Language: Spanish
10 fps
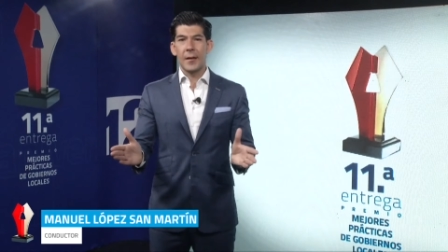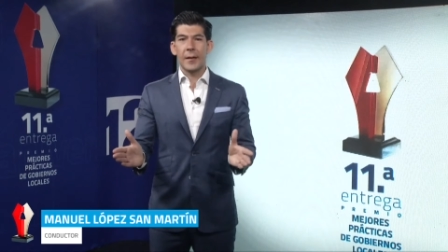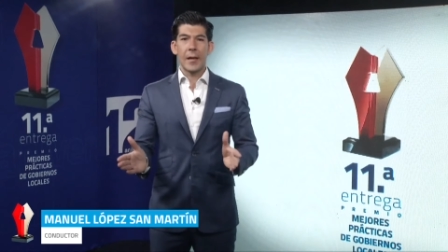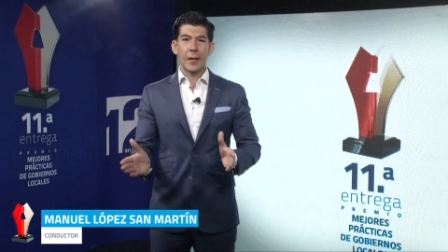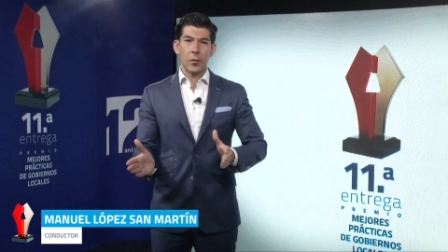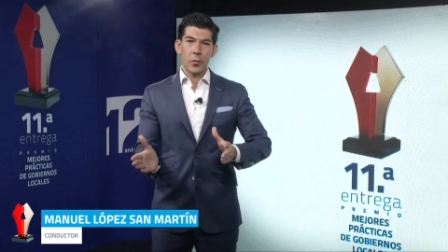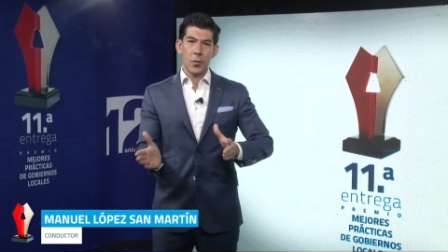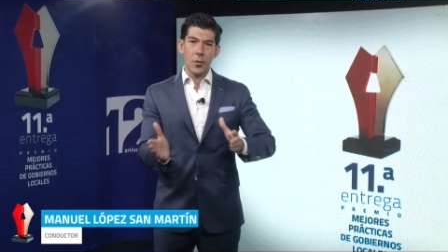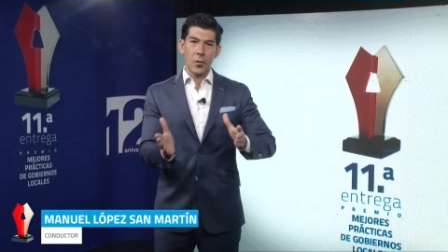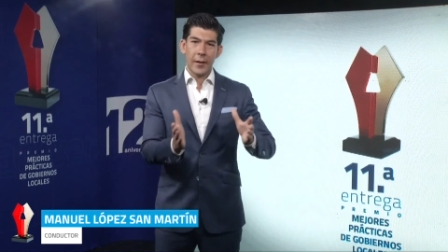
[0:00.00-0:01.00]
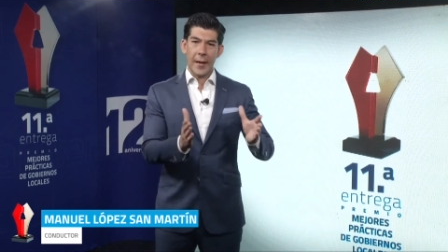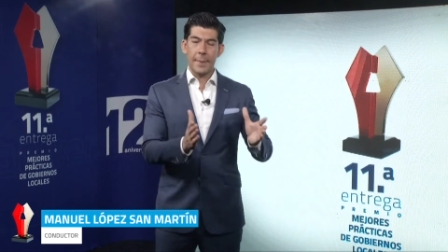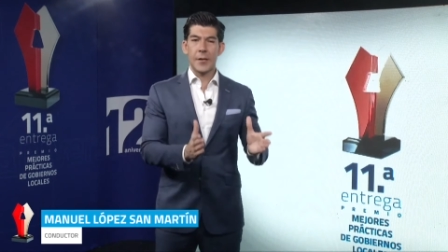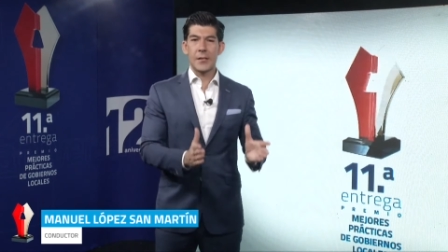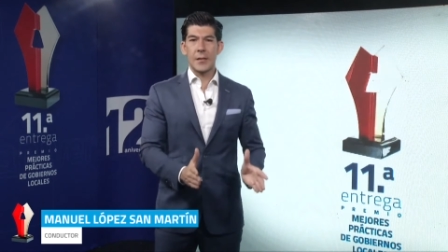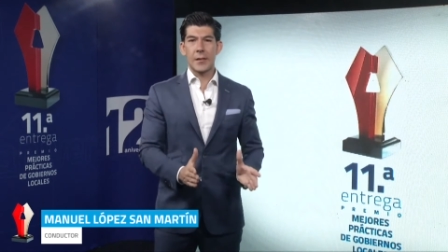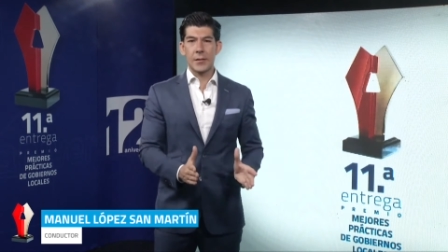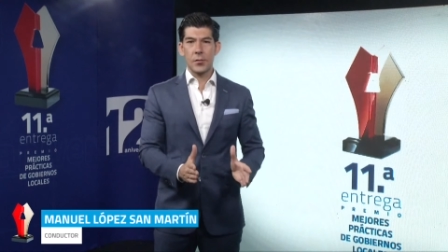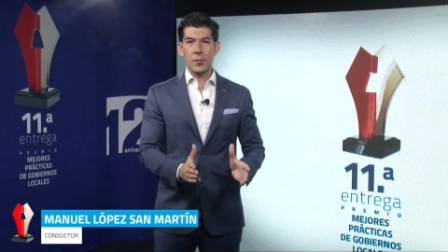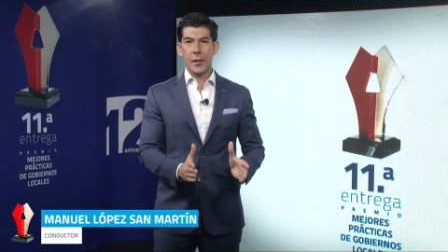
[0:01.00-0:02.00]
que incluyó
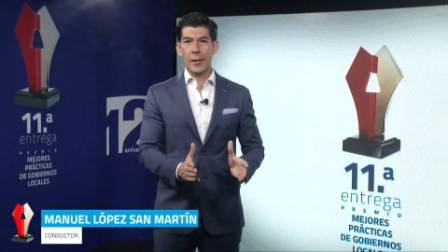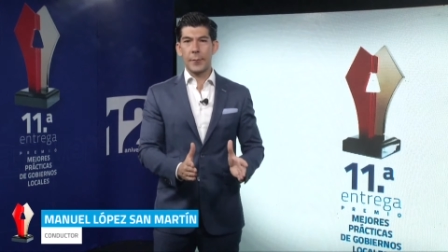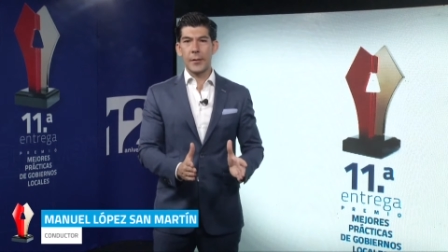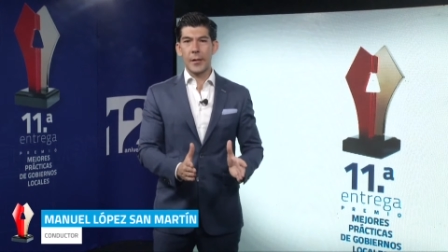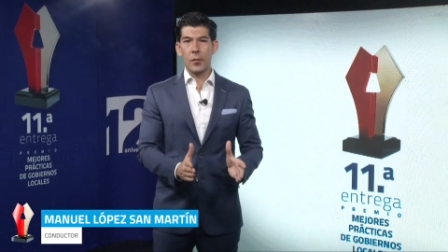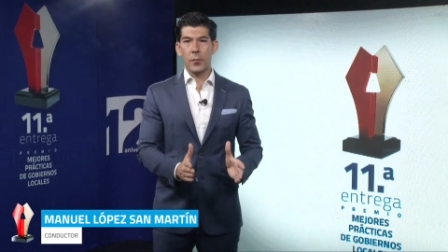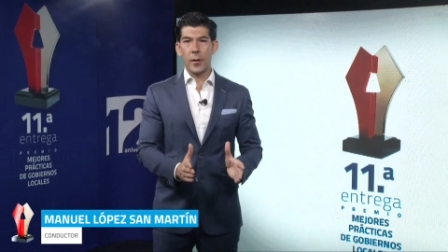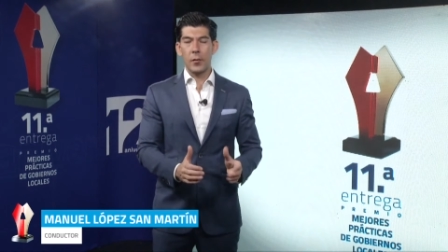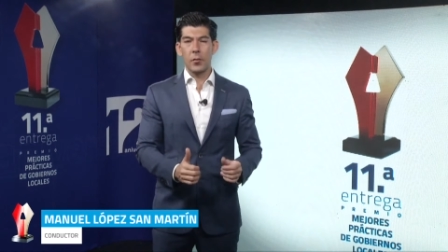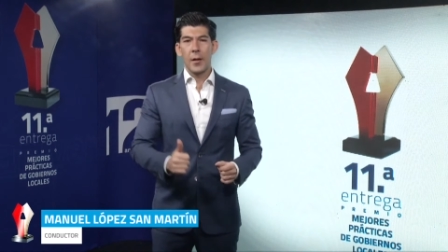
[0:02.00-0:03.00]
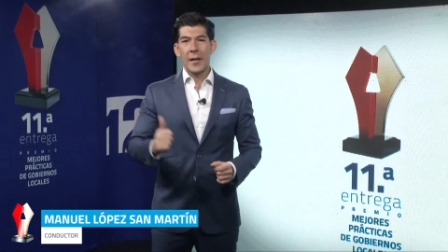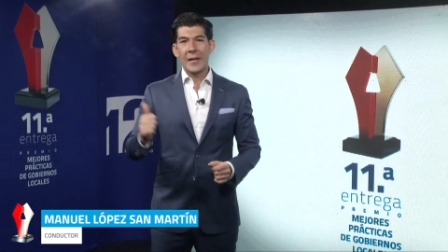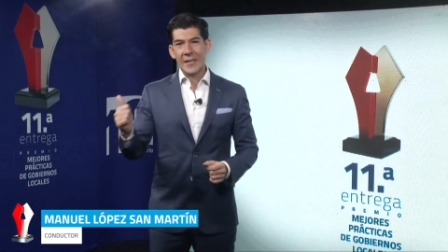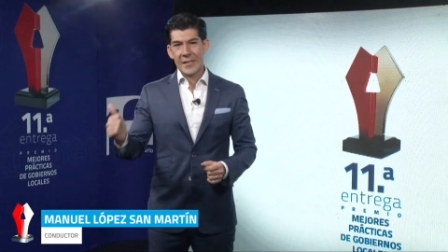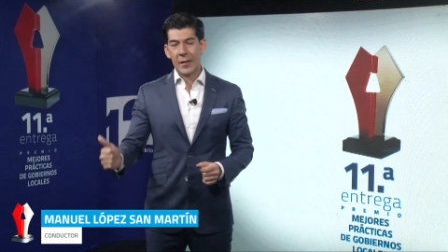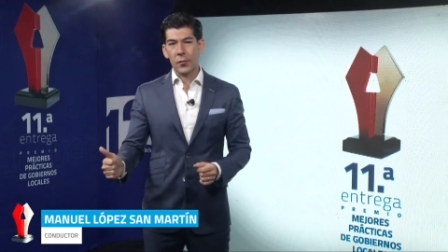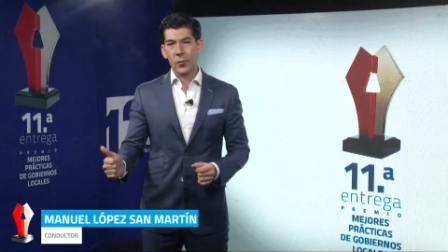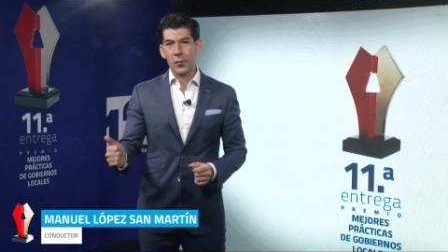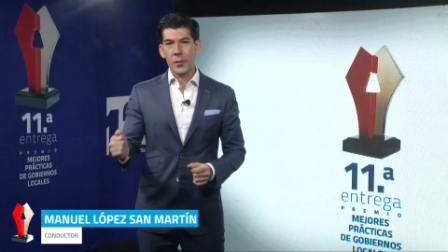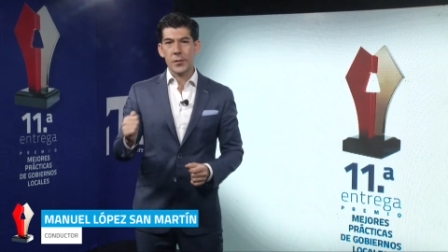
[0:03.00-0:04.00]
capacitación al capital humano, el
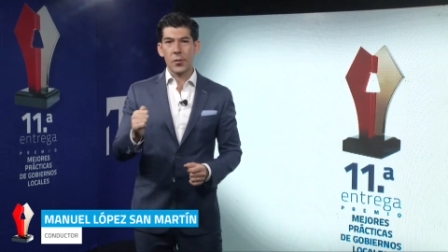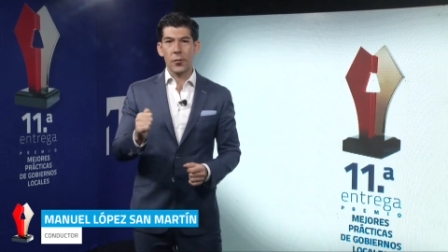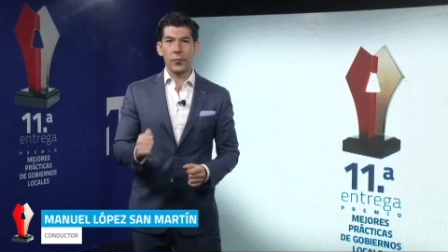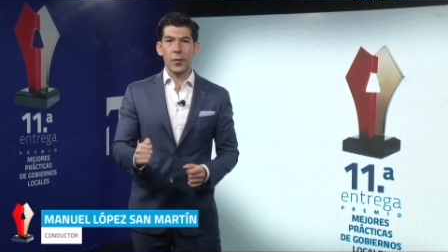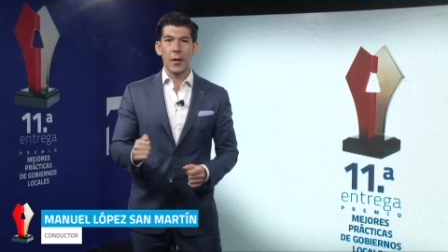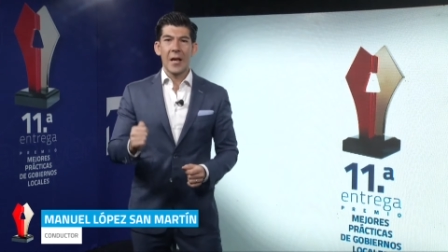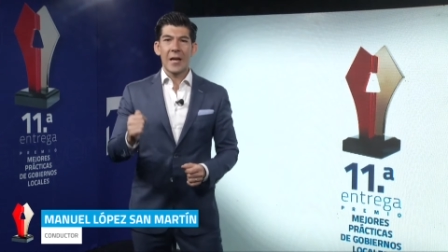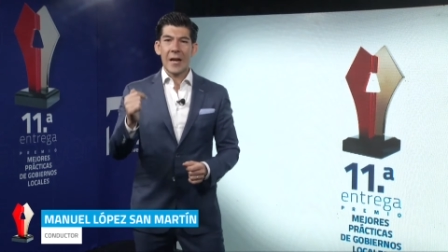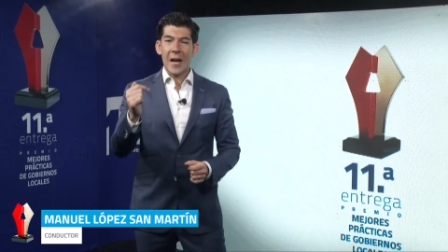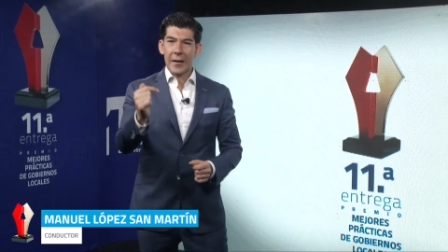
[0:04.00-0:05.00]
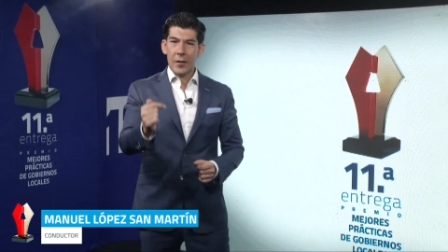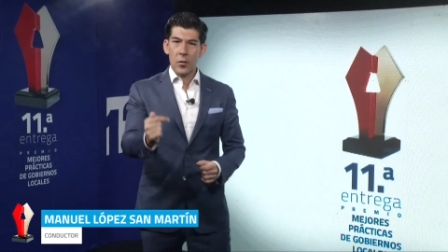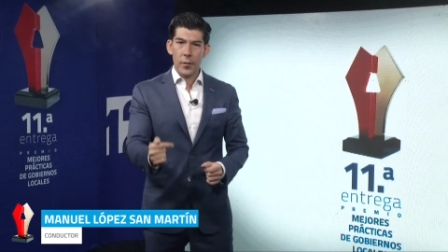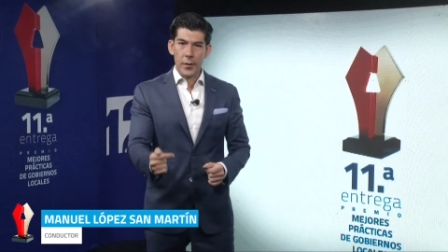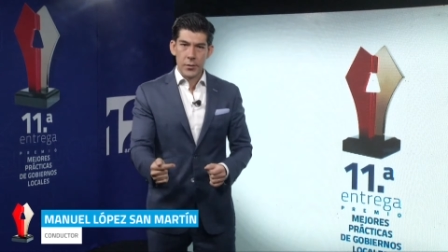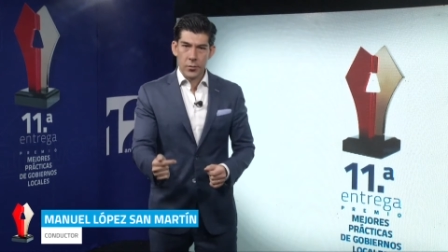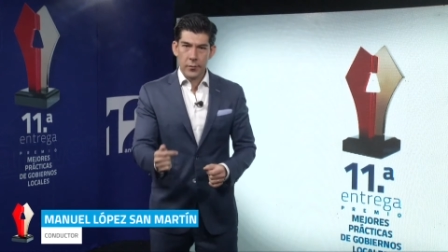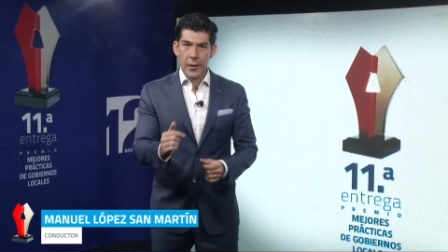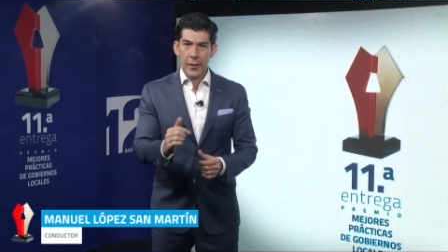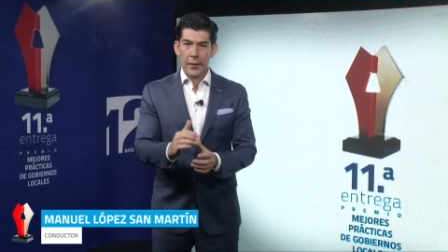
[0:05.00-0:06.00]
desarrollo de software, la renovación
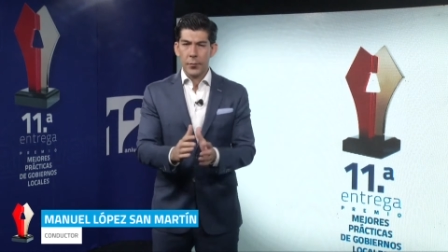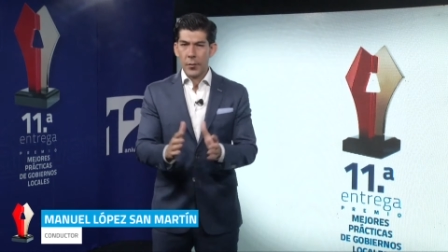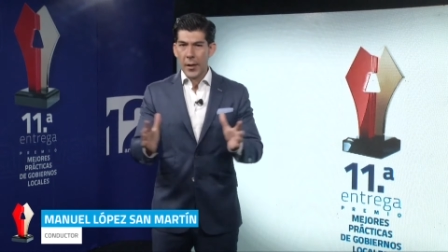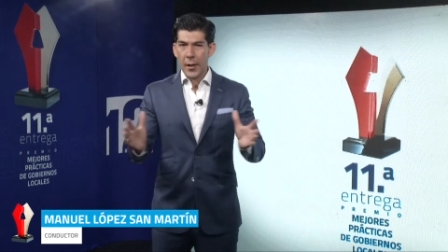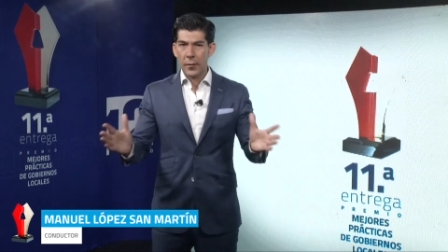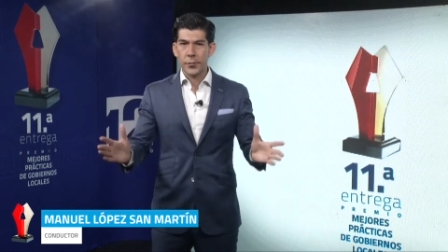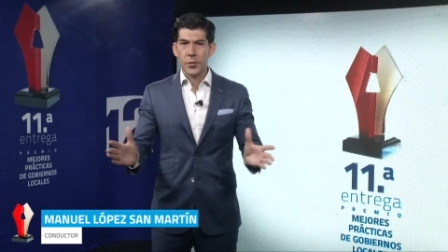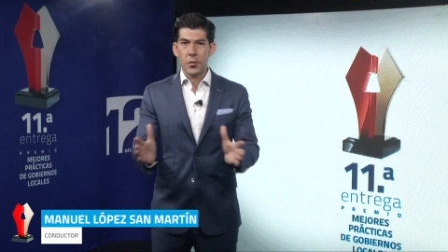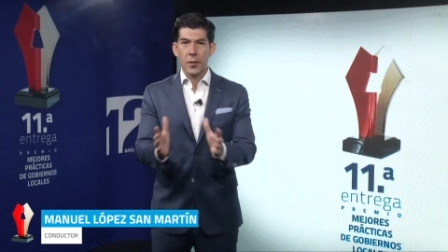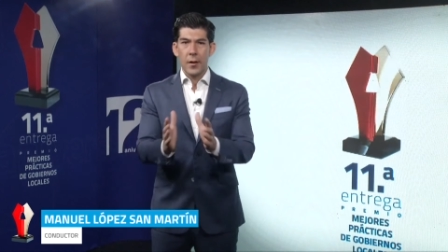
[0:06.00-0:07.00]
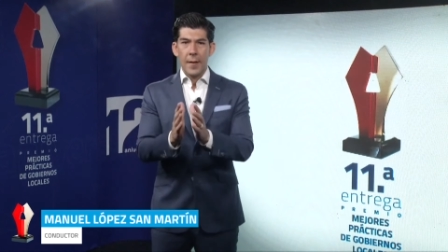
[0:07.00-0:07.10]
del equipo y la adopción